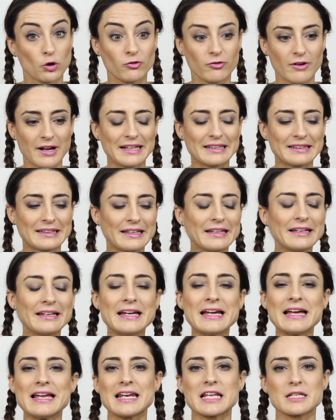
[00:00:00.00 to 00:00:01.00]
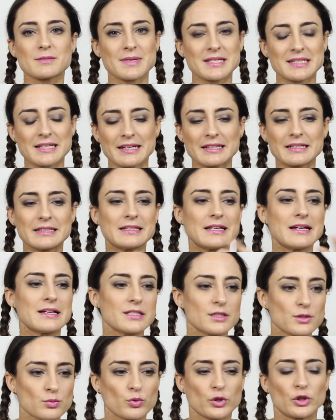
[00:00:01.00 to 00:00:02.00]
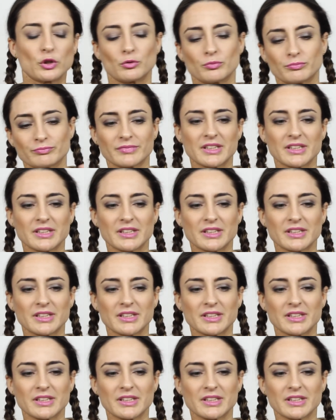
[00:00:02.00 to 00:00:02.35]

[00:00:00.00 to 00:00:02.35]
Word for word: falte, las mascarillas, bueno,